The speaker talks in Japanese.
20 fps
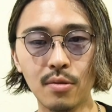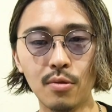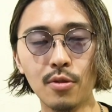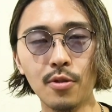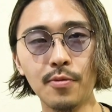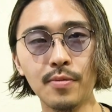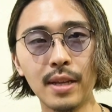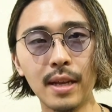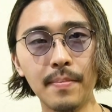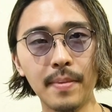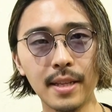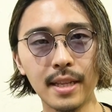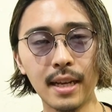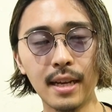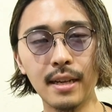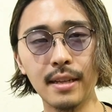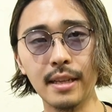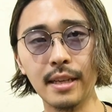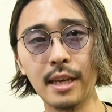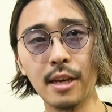この2
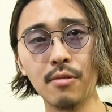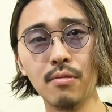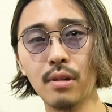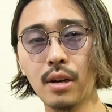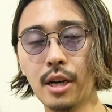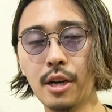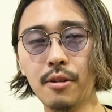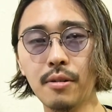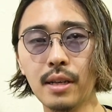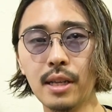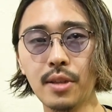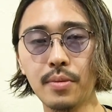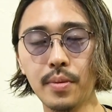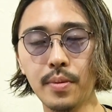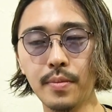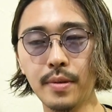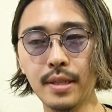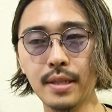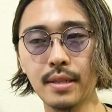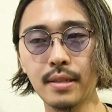パターンで結構分かれるかなと
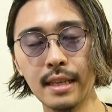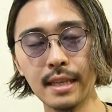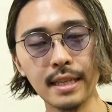思います。